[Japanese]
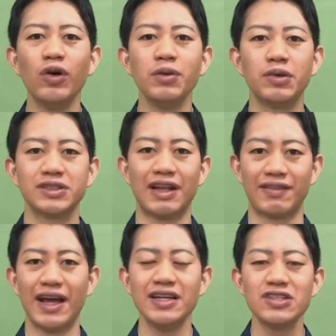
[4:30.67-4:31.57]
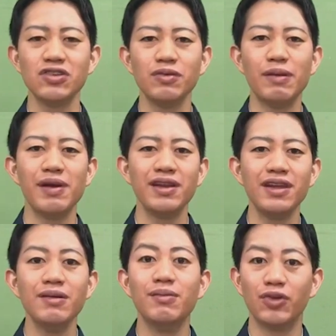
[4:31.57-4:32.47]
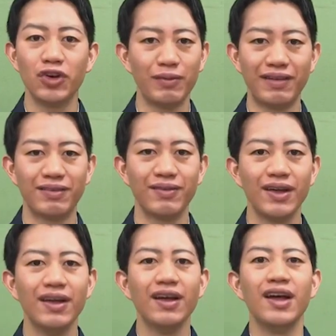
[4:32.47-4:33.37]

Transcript: 恋をした最初の場面に戻ります